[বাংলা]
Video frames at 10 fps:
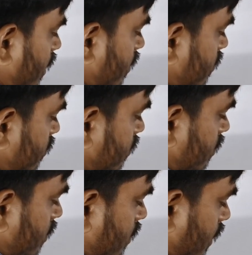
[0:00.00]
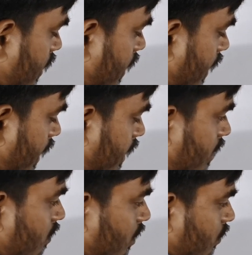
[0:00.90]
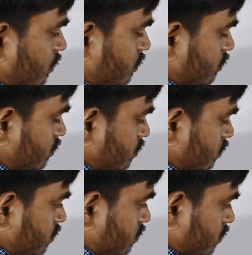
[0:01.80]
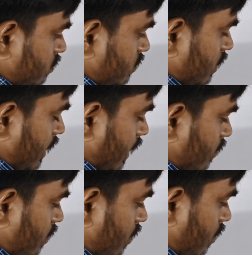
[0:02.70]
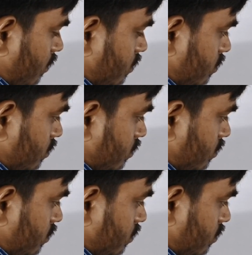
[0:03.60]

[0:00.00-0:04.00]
এ তাহলে এ ইকুয়াল টু এটাকে ধরে নাও